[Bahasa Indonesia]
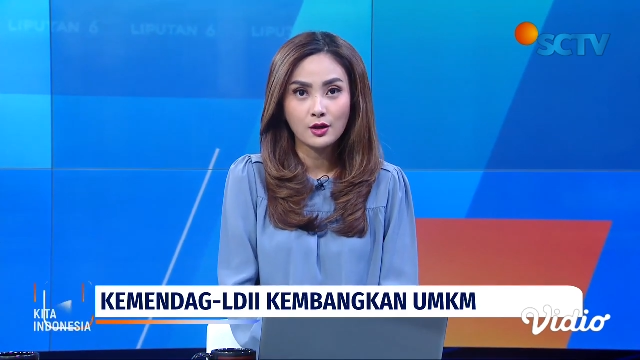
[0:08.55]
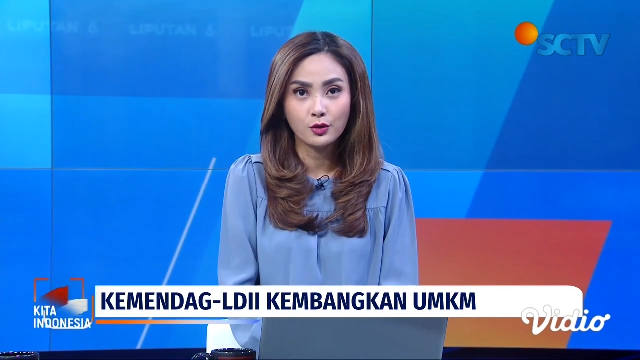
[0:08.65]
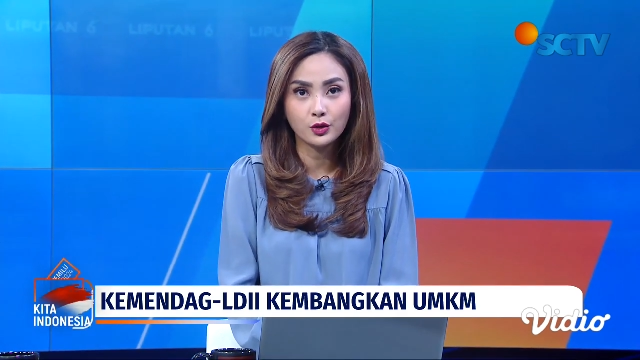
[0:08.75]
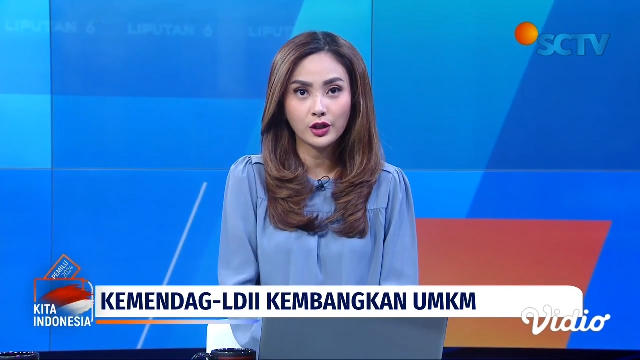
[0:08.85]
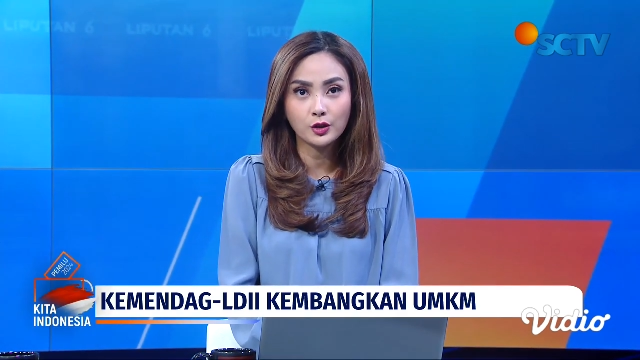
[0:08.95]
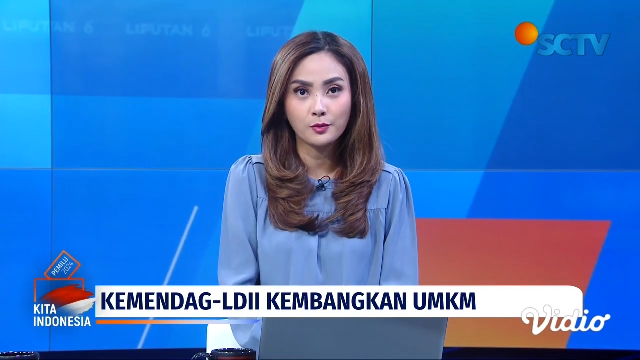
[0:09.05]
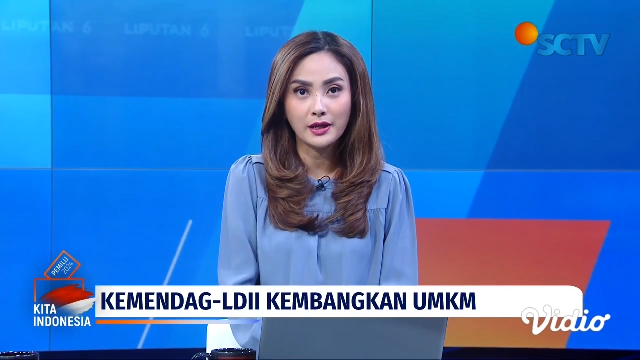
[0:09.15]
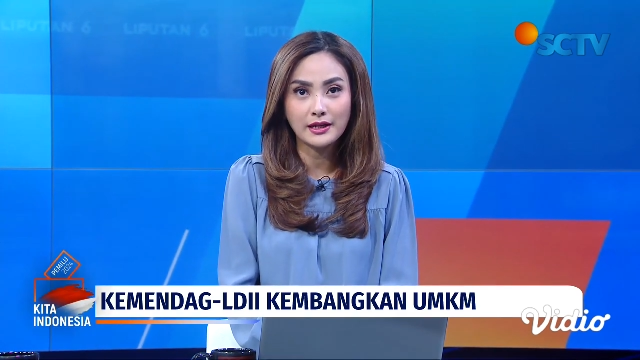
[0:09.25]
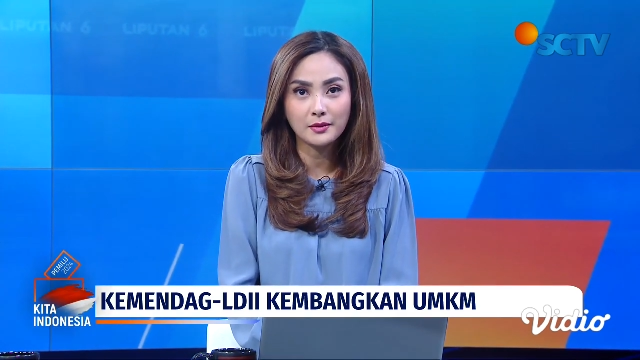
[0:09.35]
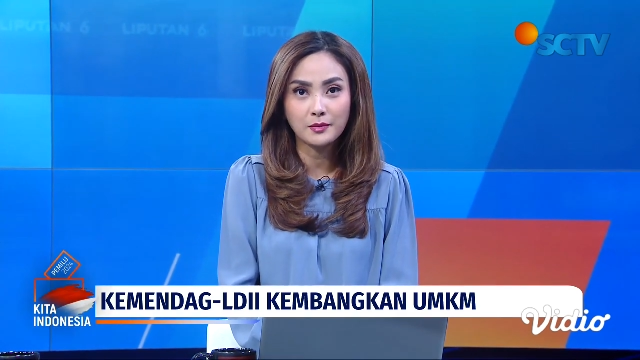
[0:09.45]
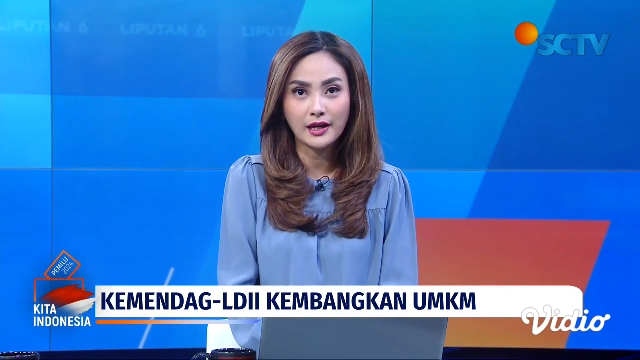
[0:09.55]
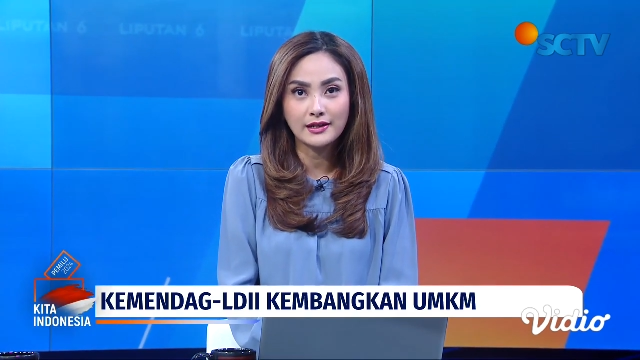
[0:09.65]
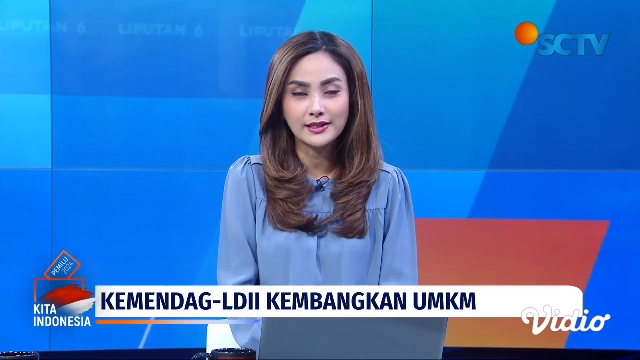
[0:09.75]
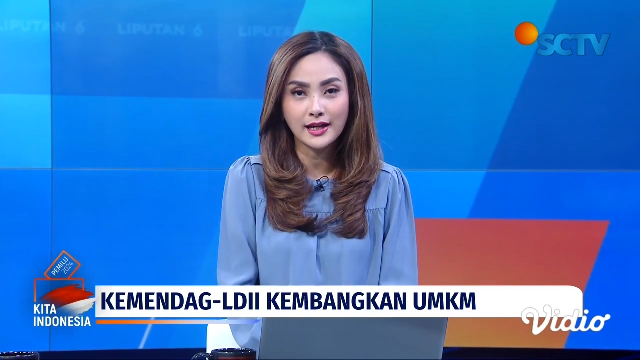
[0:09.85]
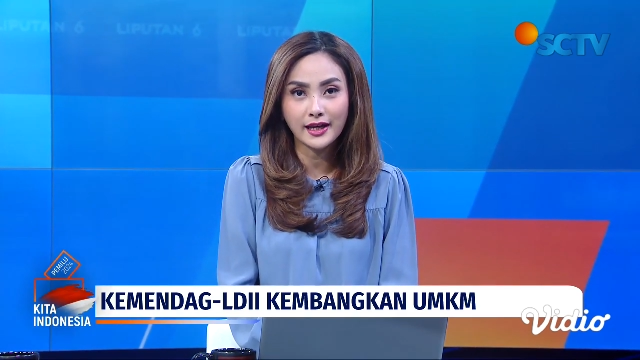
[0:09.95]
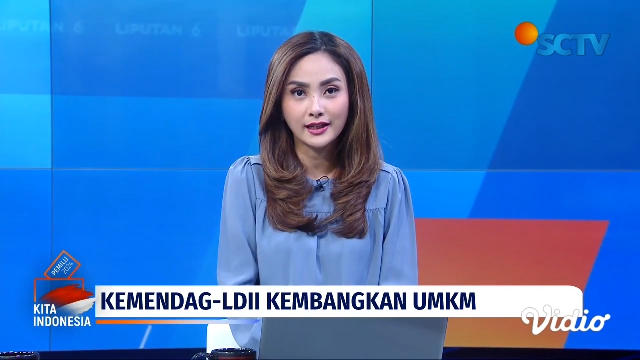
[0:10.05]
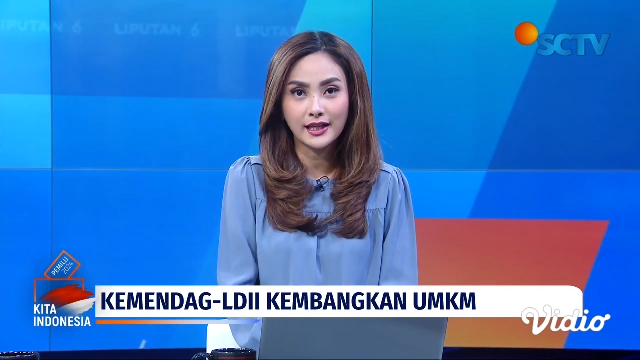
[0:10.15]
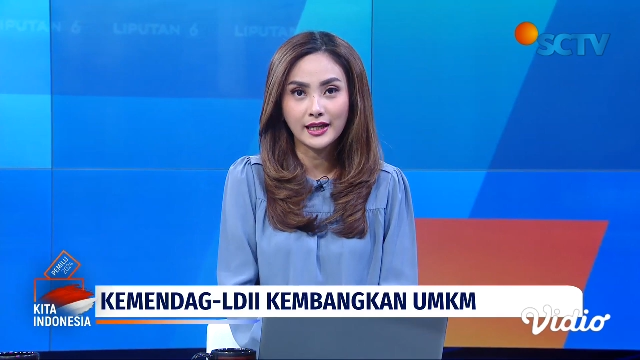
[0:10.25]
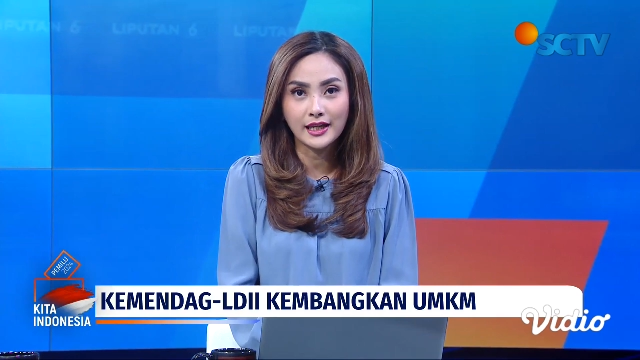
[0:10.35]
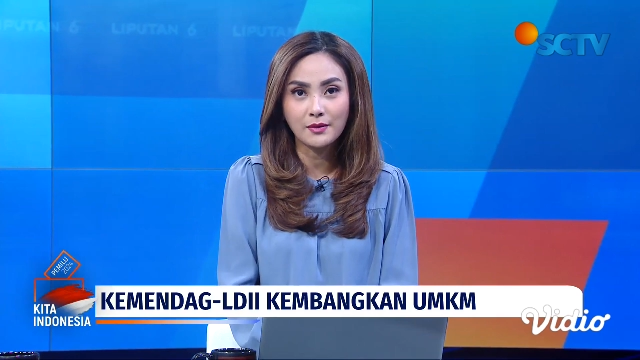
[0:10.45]
Untuk itu, Mendak mengajak
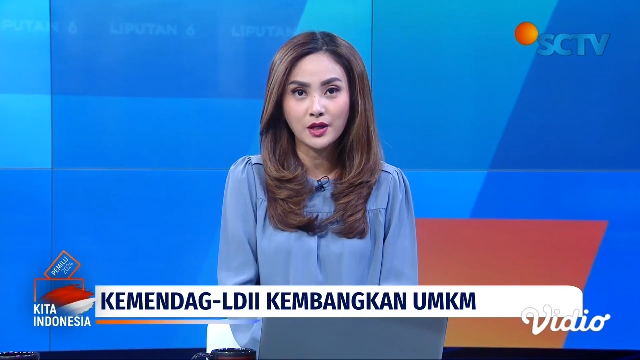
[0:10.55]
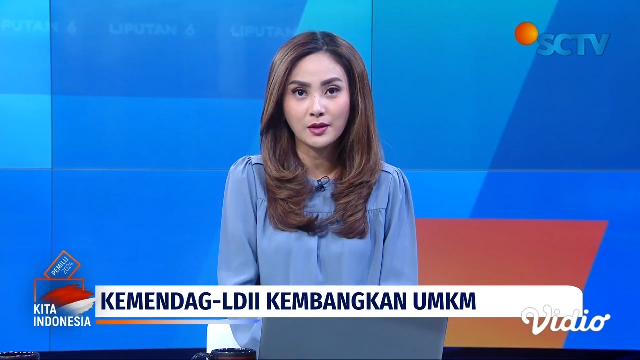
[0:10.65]
LDII